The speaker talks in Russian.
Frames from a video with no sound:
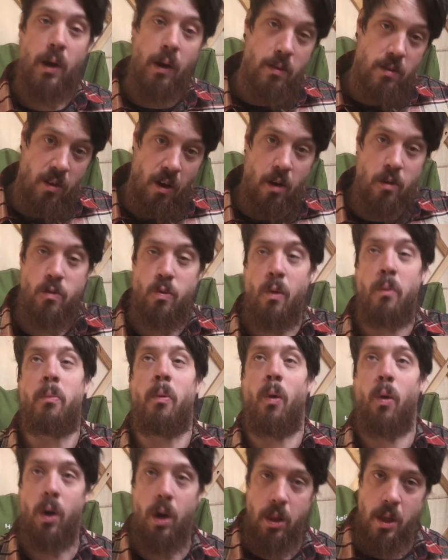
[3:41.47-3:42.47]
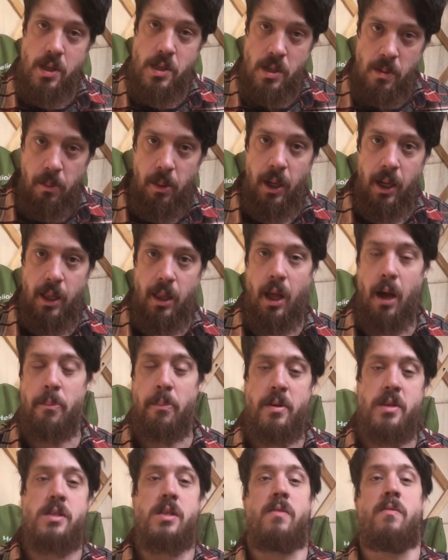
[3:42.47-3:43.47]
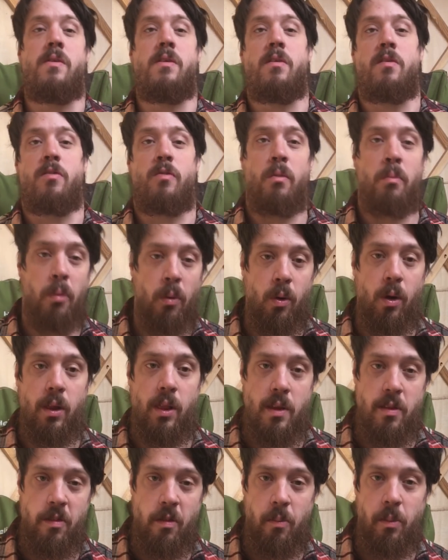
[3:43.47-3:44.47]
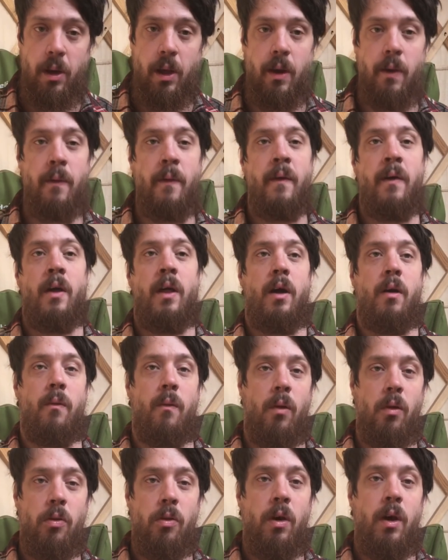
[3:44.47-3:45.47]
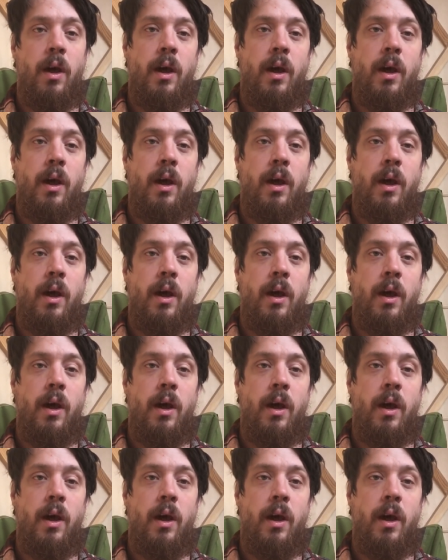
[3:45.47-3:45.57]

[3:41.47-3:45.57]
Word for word: царство Бога на земле, да, представительство Бога на земле. Вот.